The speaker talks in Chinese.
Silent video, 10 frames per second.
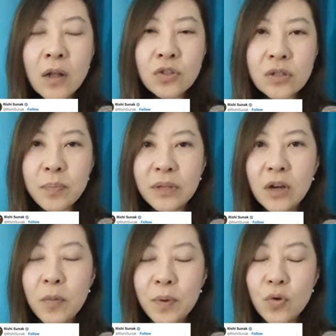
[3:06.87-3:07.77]
就是不能
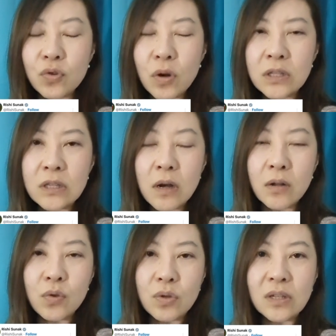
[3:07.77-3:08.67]
够比如说呃
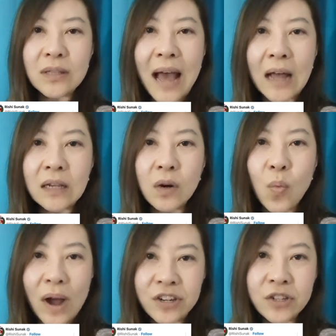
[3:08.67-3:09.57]
履行他那个
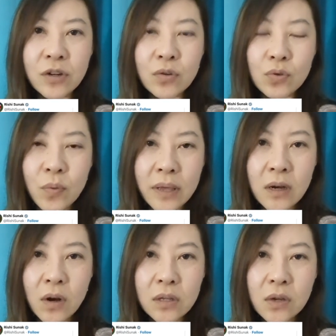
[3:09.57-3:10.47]
王室作为一
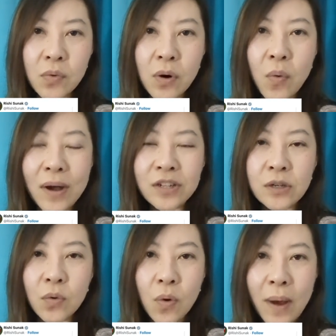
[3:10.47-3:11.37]
个英国皇室
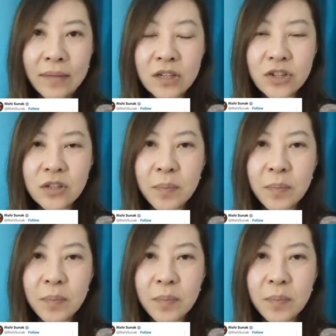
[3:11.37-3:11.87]
国王的职责，